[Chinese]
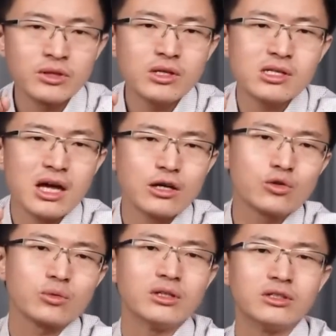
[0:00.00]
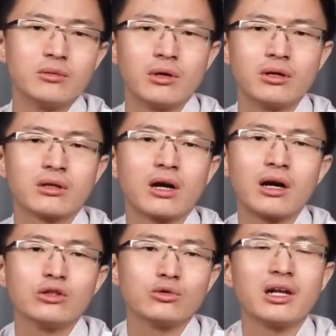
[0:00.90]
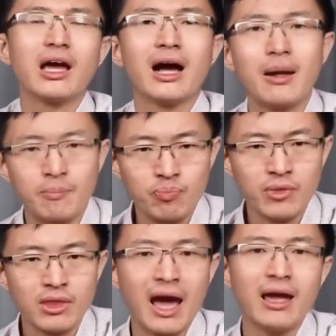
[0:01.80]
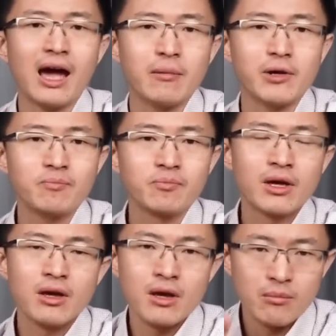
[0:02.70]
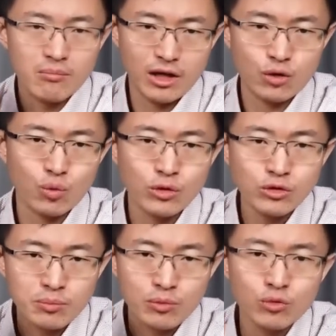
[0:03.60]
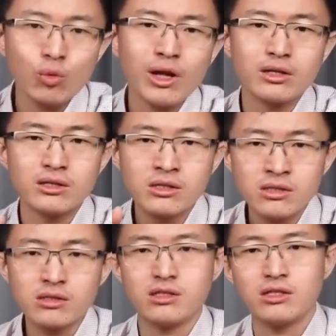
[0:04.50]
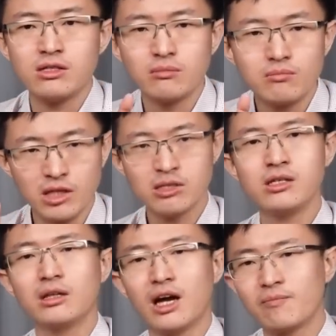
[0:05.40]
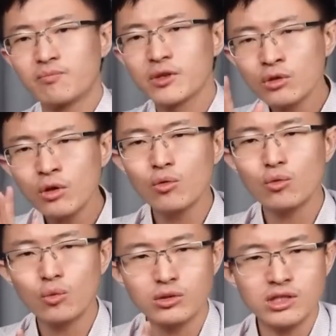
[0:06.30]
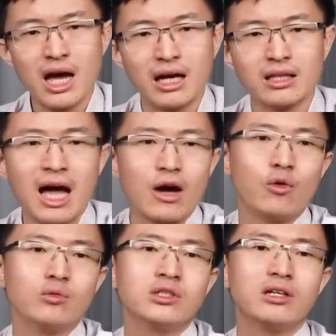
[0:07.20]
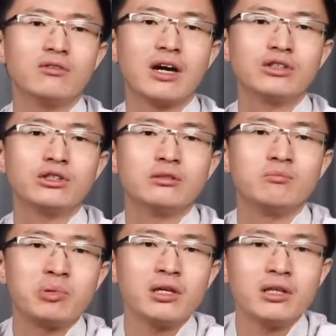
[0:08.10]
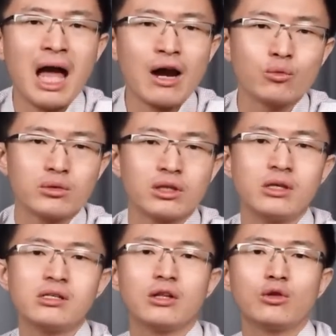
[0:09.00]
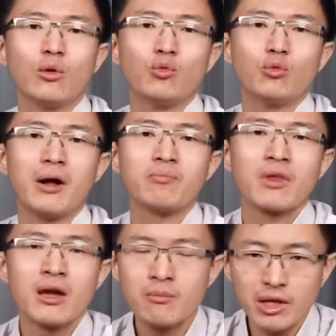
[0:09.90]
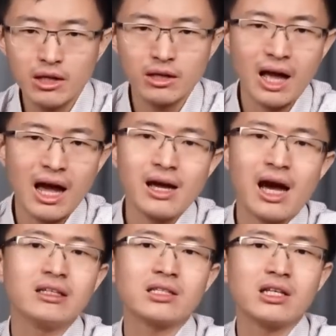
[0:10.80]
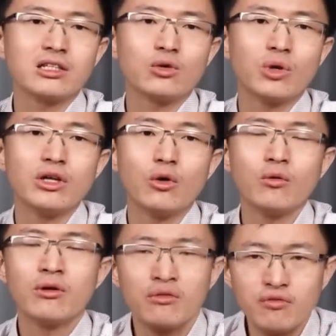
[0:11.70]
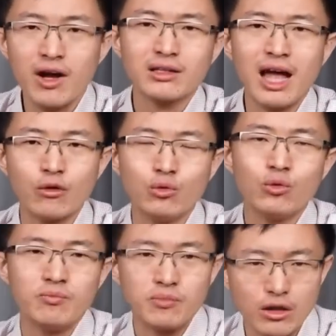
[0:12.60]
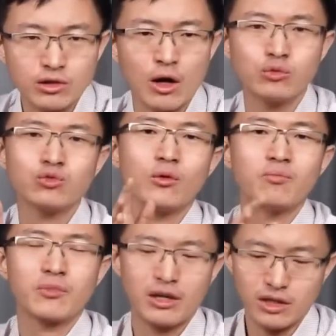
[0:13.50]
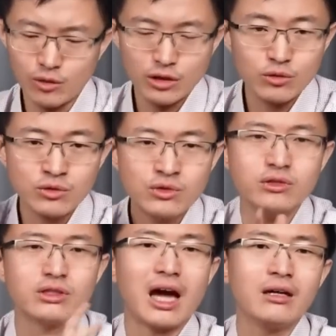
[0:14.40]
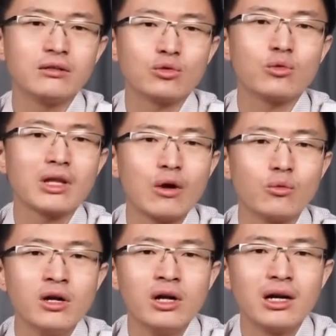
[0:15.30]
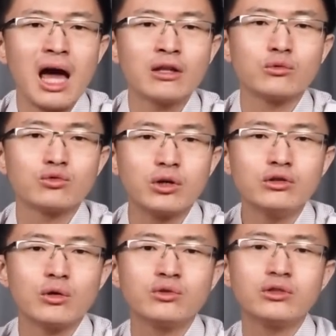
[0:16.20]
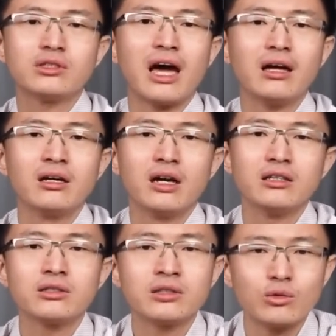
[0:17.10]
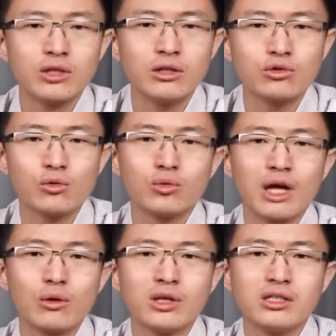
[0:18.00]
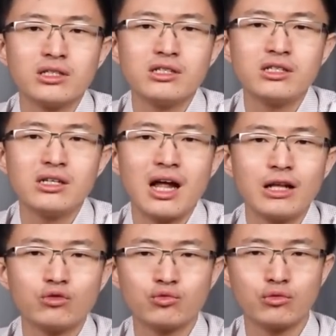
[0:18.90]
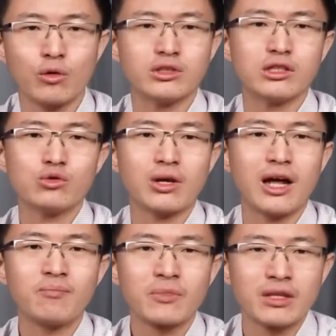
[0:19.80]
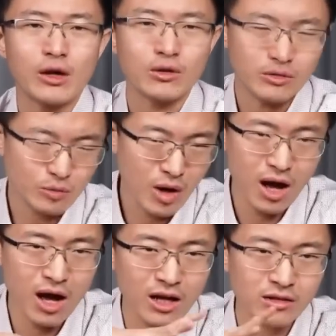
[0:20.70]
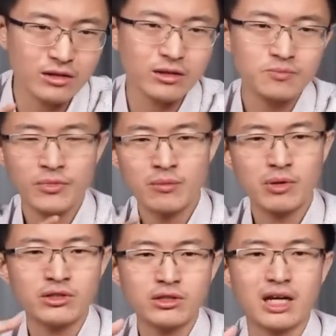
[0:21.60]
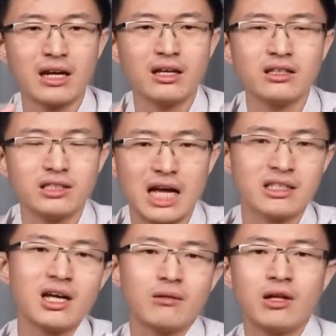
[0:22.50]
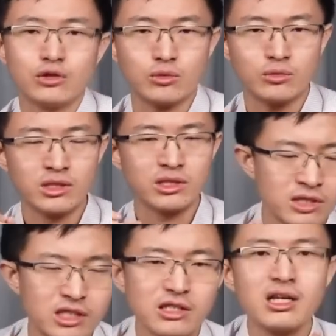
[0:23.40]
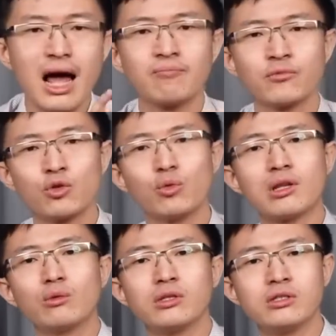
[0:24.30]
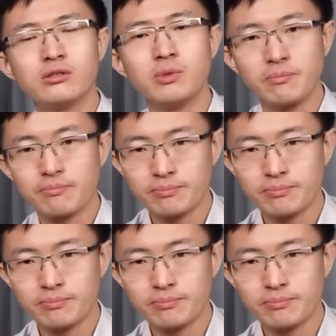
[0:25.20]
第三个重点是什么？当然就是两岸台海嘛，美国就不断的刺激民进党，透过踩踏红线的方式，逼大陆提前动武嘛。并以台海战争为由放大舆论，好炒作，好，然后呢就制裁中国大陆，拉动全球制裁，好就造成中国大陆的经济啊和出口结算啊，然后呢，哇，这个被制裁的一个假象就惊吓中国大陆的资本，